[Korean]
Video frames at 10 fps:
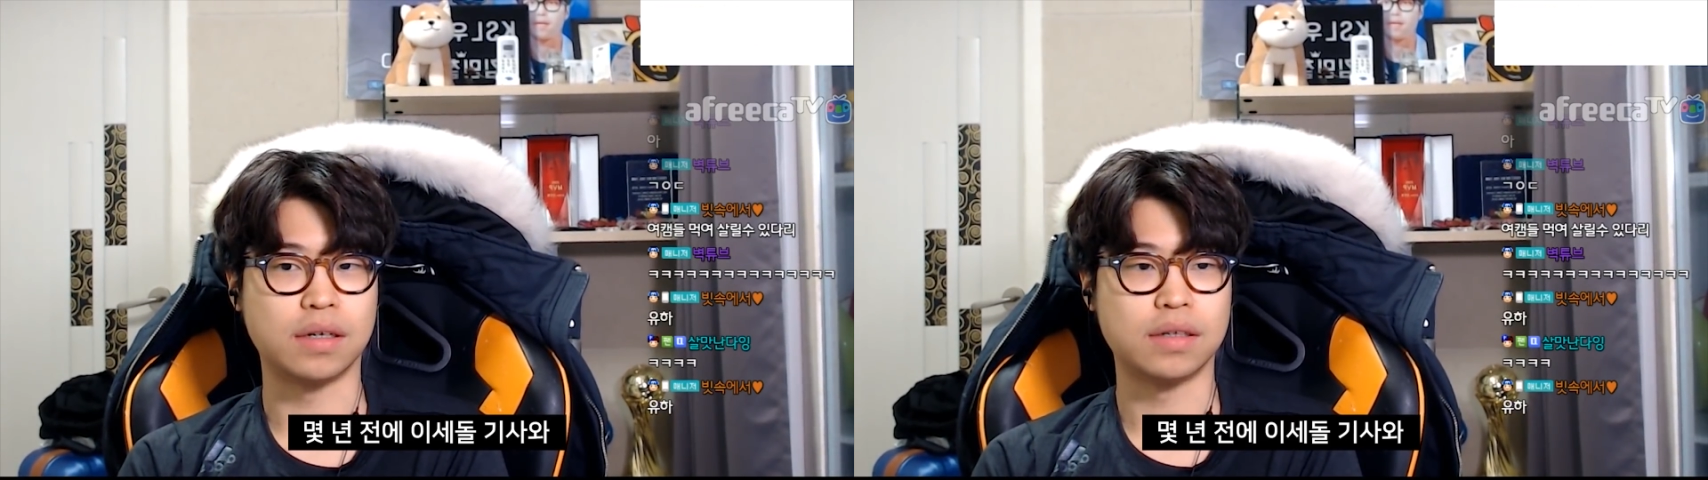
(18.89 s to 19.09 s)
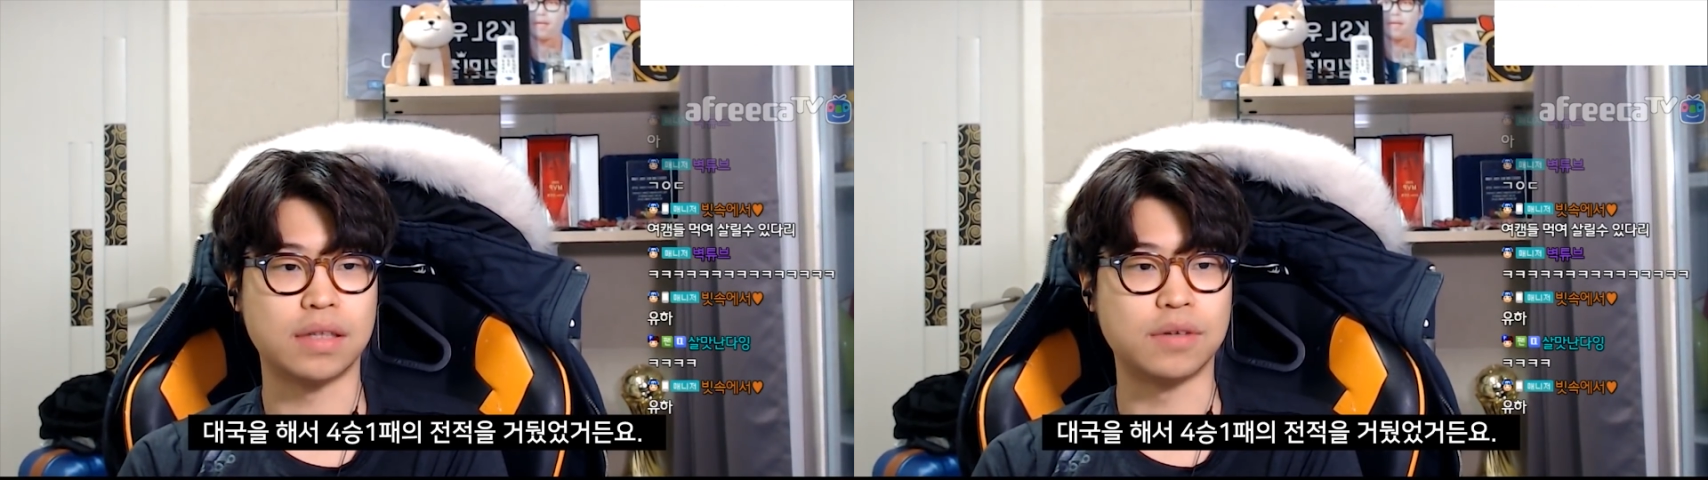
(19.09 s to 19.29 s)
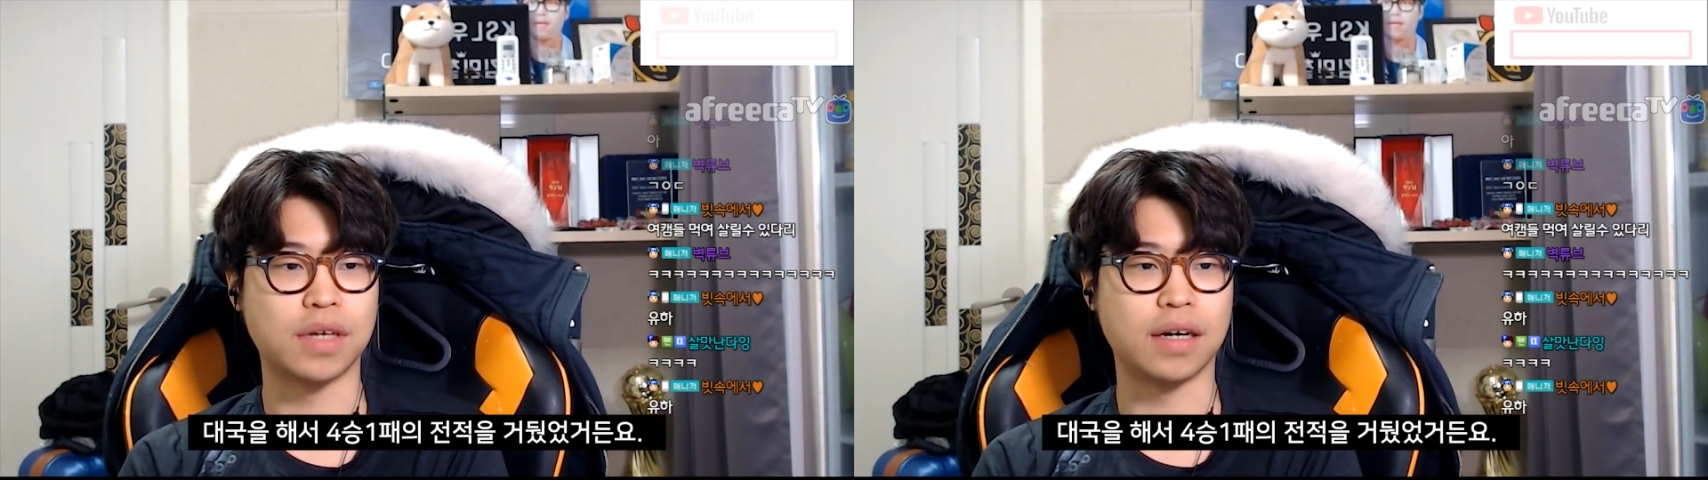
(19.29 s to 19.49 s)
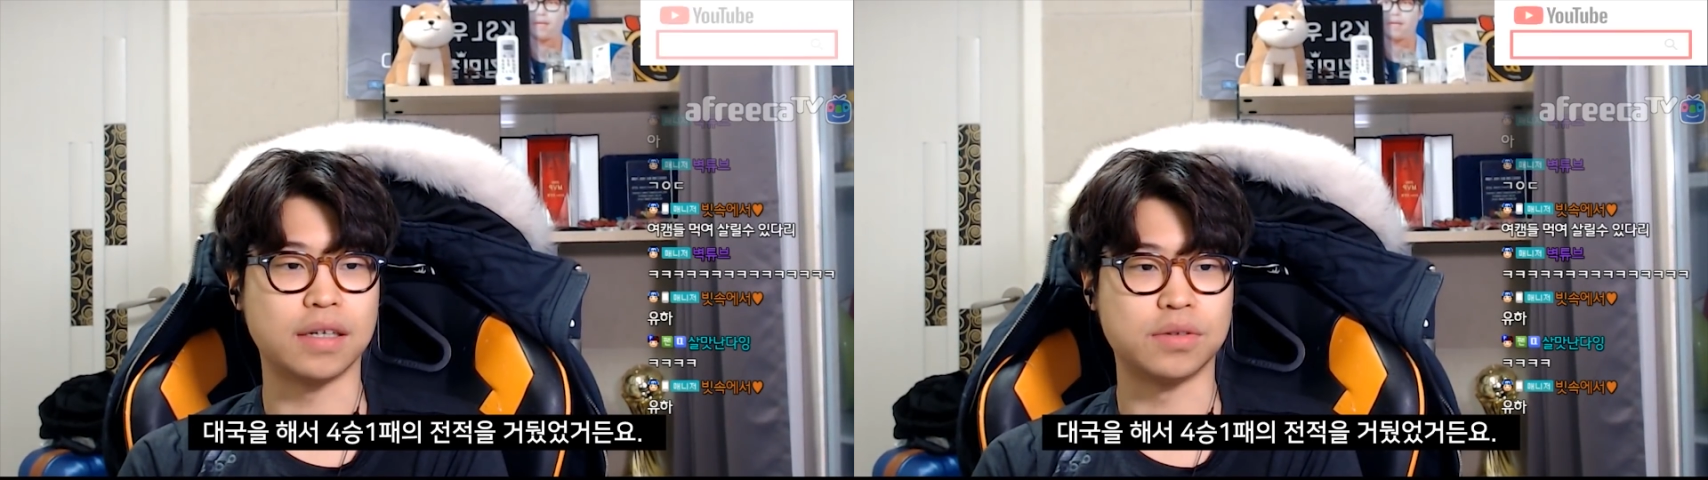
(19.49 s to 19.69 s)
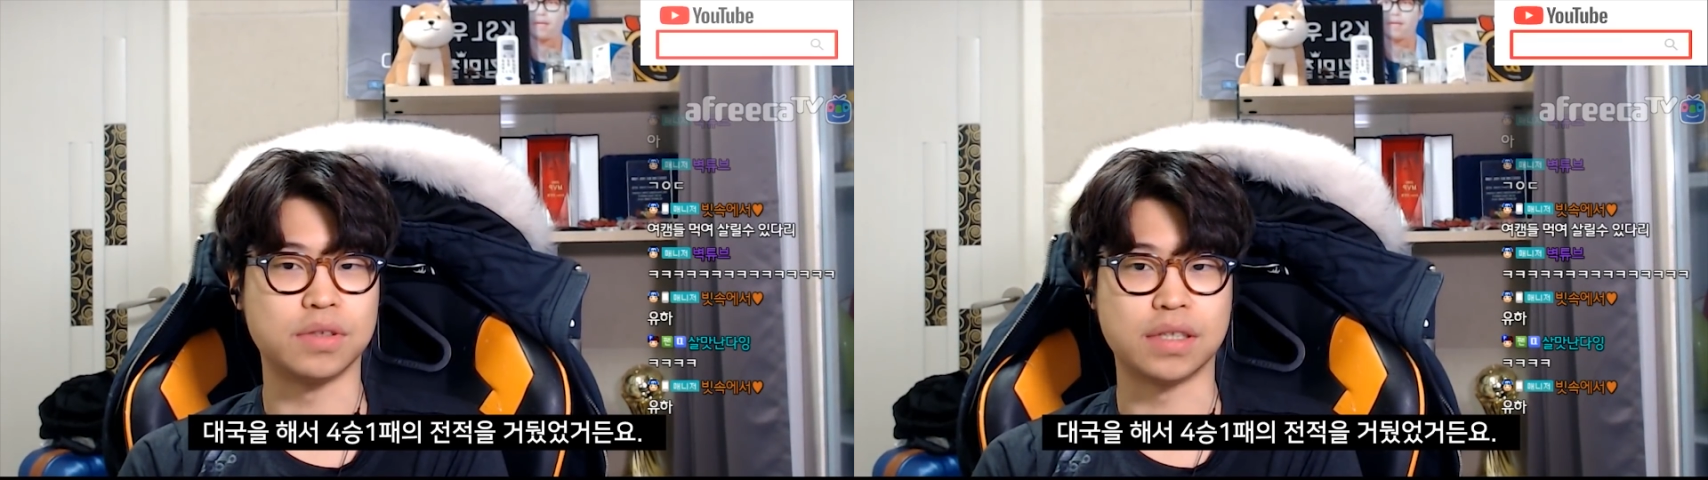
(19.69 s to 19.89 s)

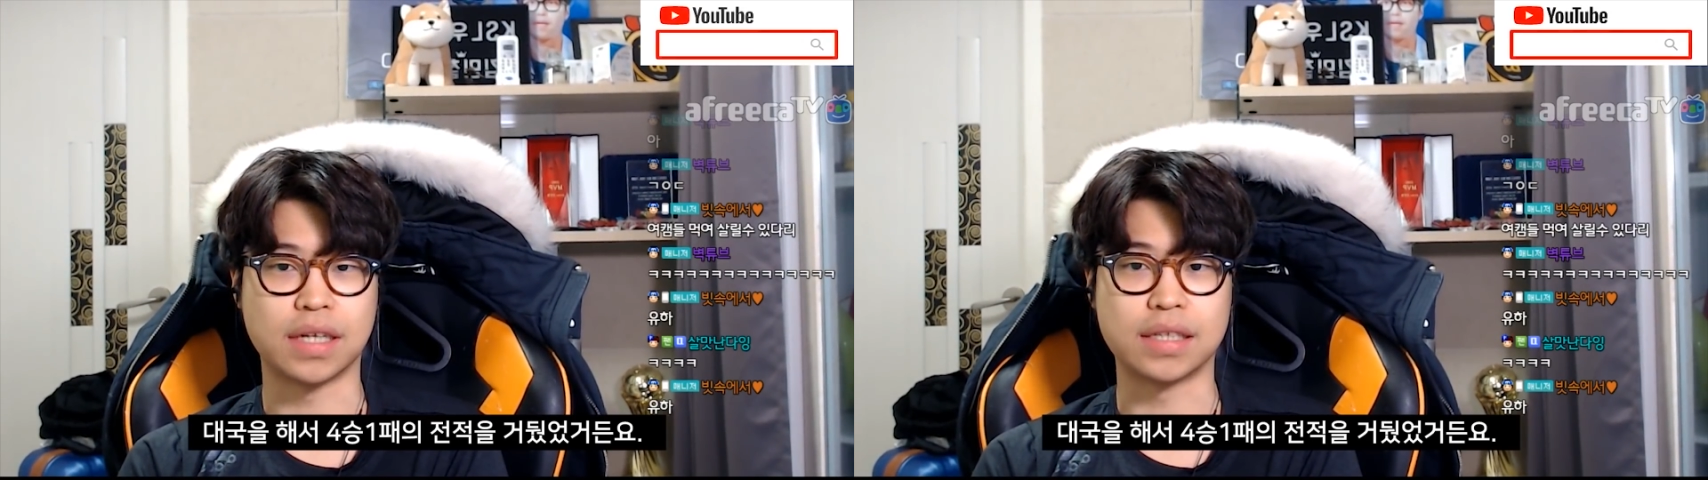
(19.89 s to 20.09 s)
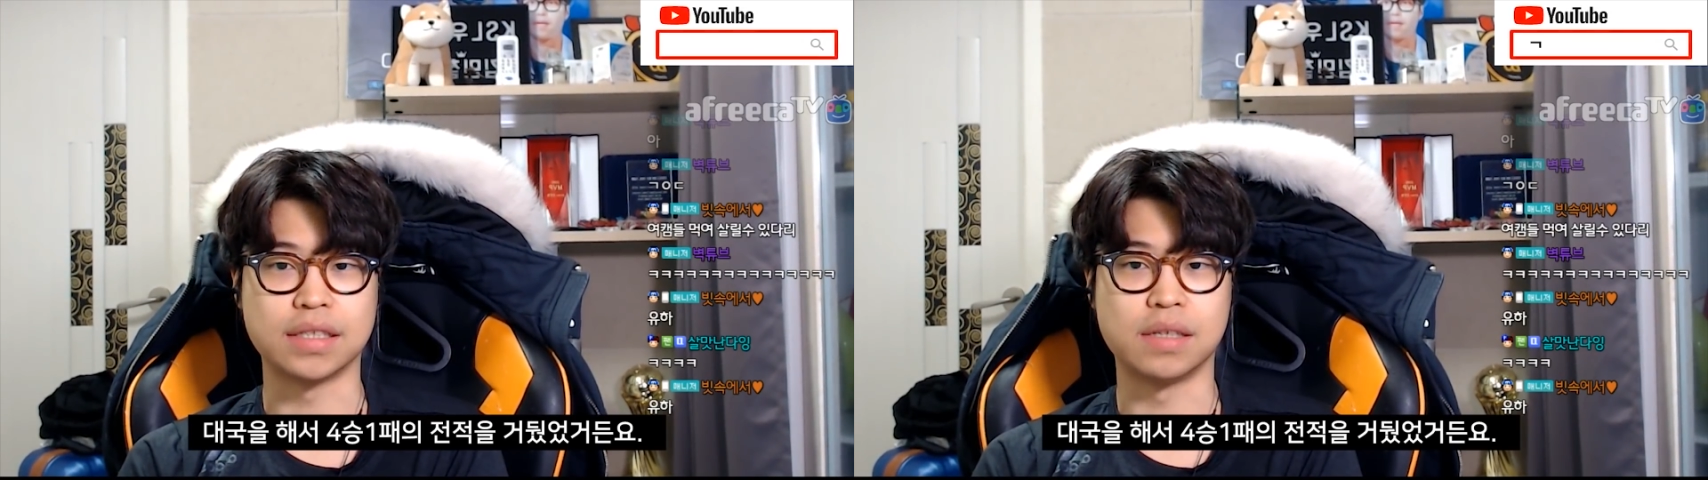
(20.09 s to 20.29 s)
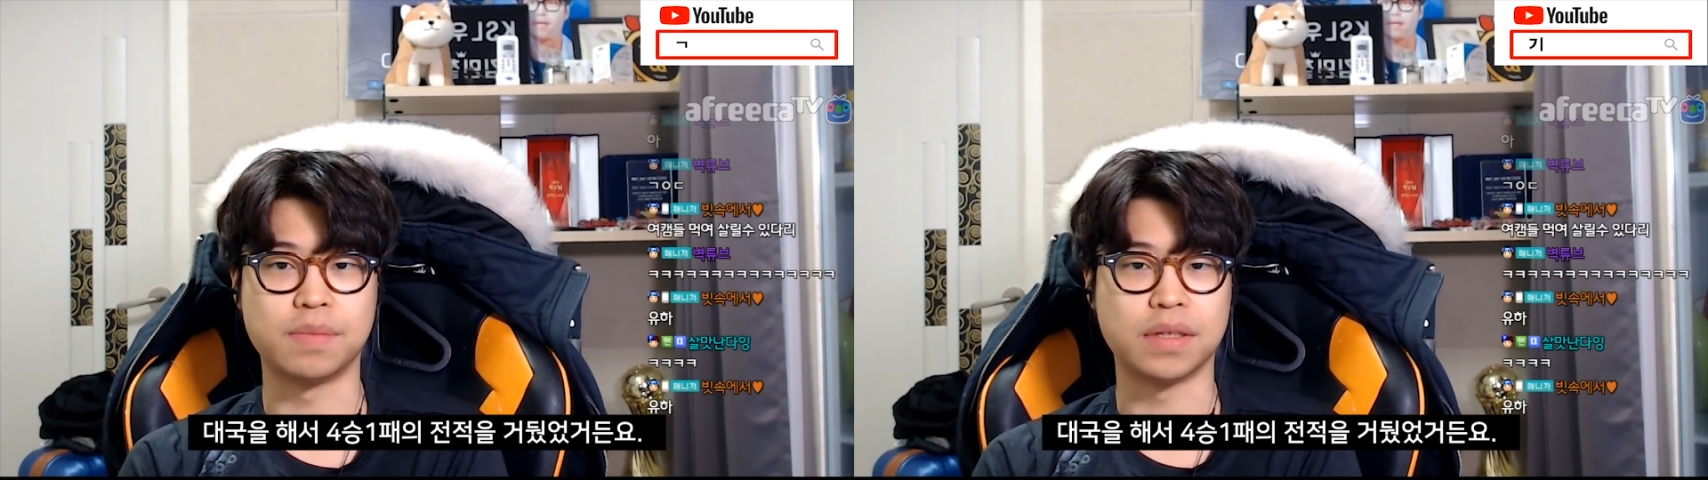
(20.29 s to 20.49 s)
대국해가지고 이제 4승 1패의